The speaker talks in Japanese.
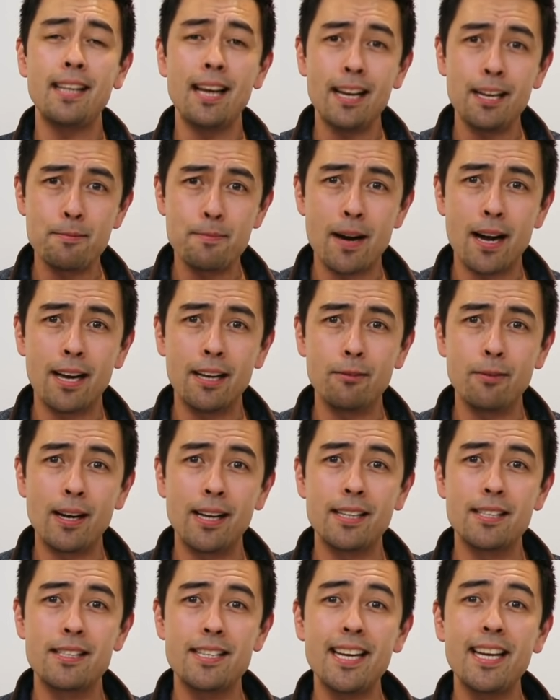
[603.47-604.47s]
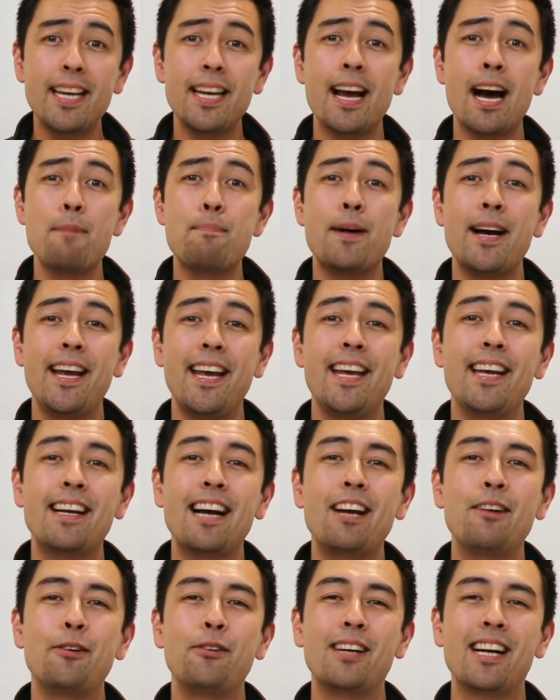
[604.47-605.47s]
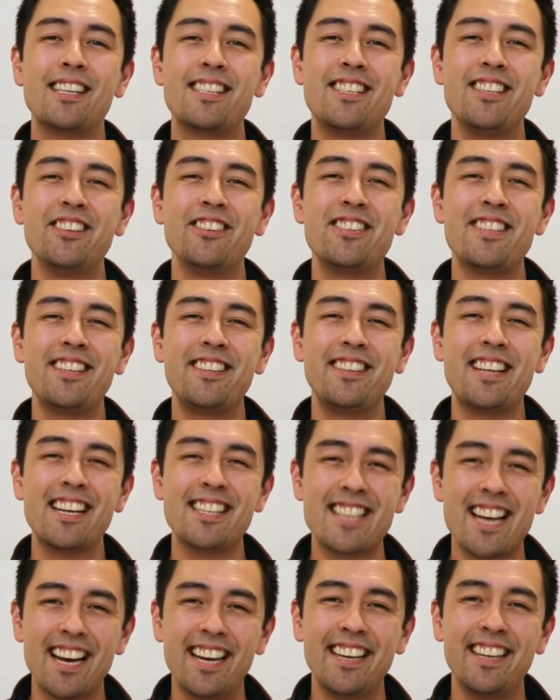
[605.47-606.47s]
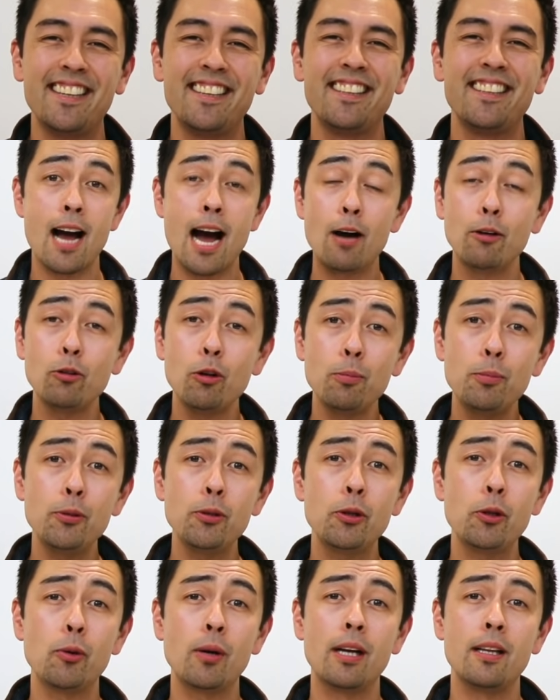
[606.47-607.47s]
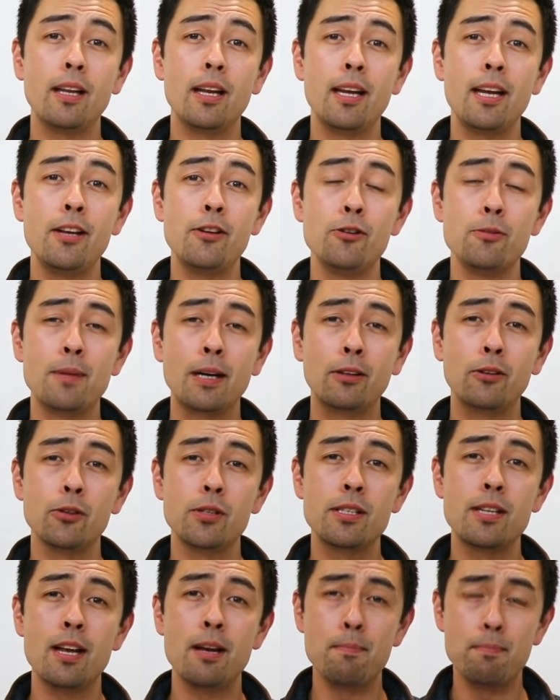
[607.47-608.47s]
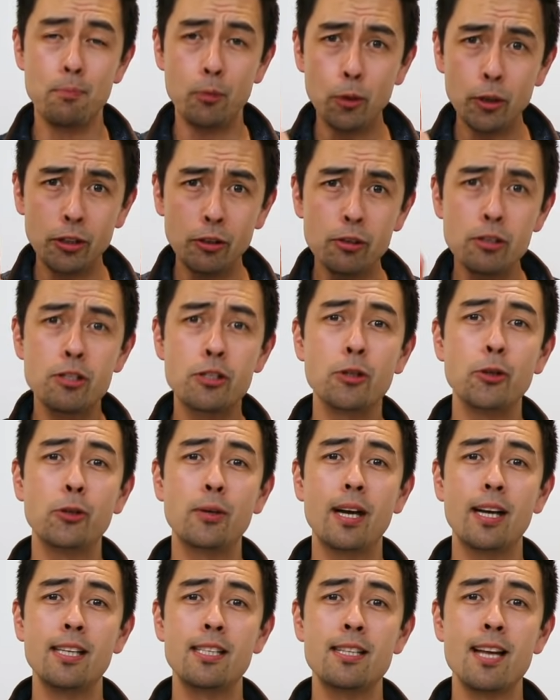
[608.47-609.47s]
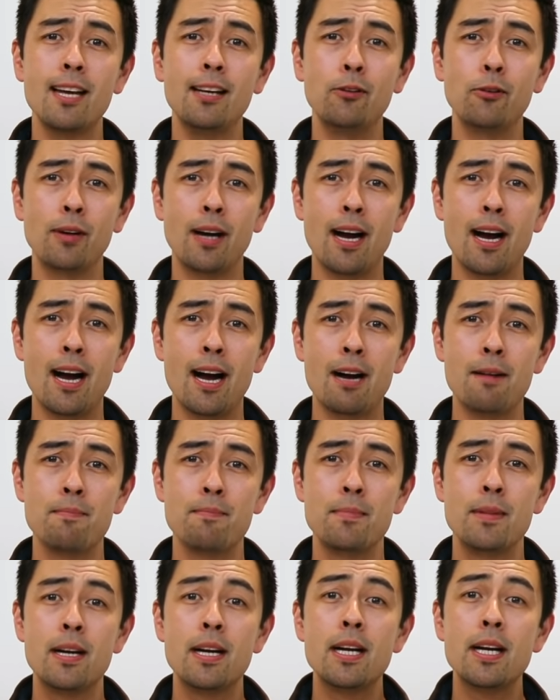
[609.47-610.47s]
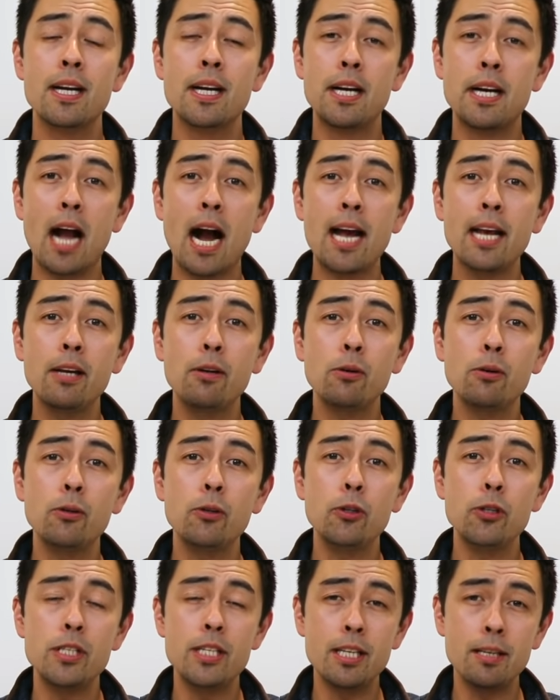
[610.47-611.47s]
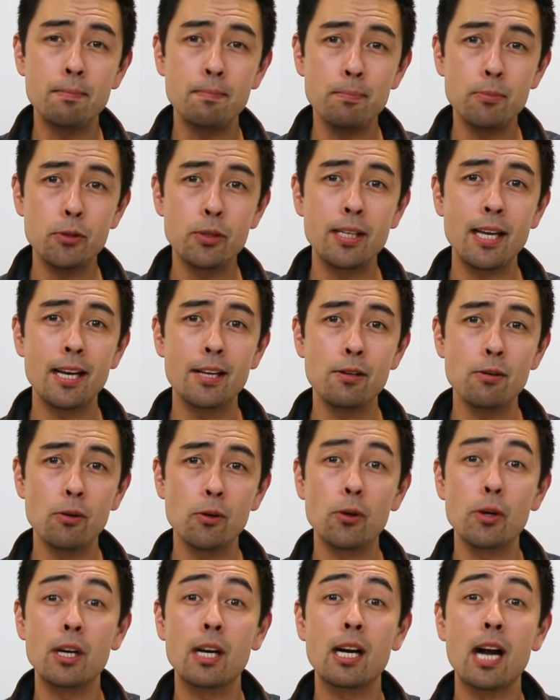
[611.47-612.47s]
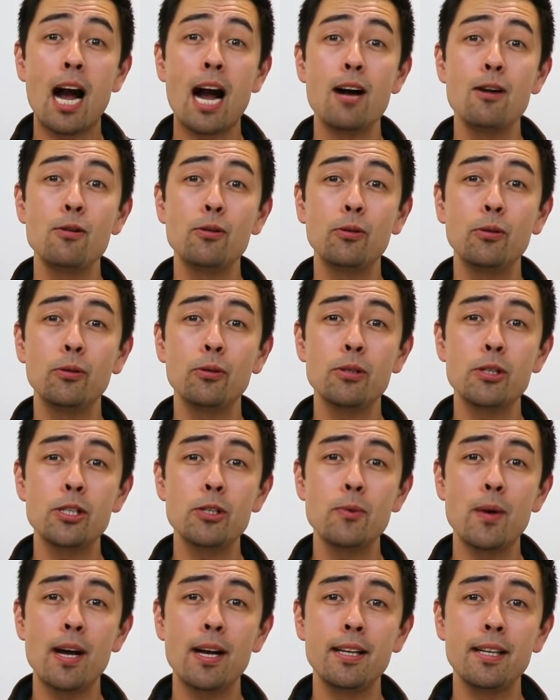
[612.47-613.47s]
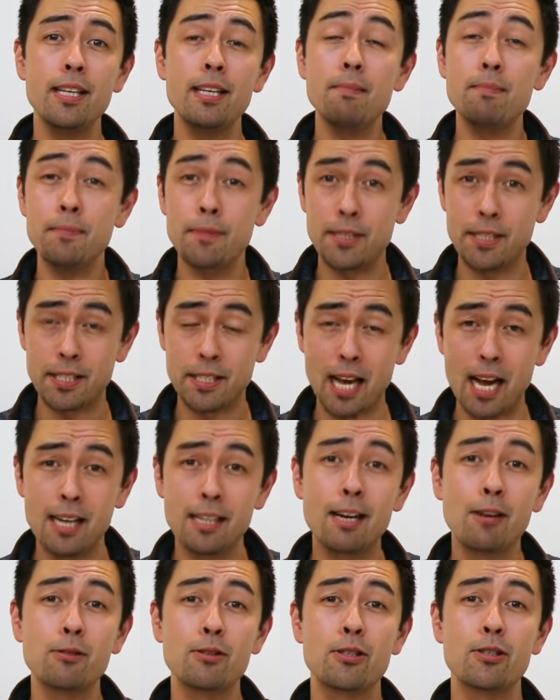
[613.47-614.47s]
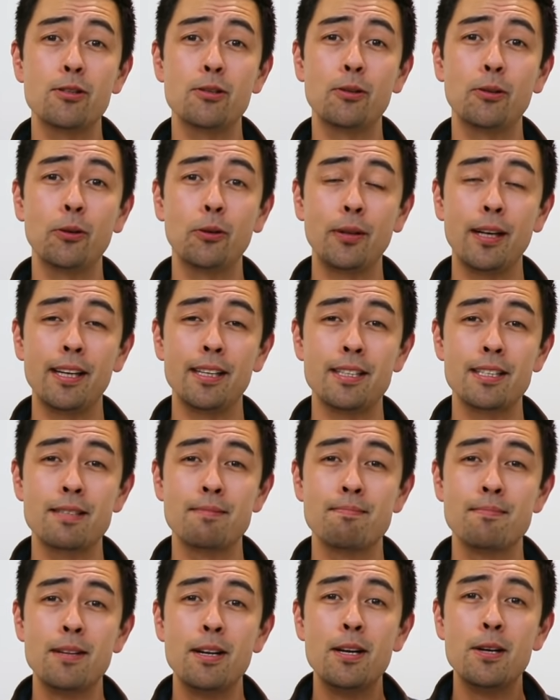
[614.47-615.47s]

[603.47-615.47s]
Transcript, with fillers: たい場合は、ぜひハパ英会話を活用してください。アウトプットができる場としてもう一つ紹介したいのが、外国人向けの観光ツアーに参加をすることです。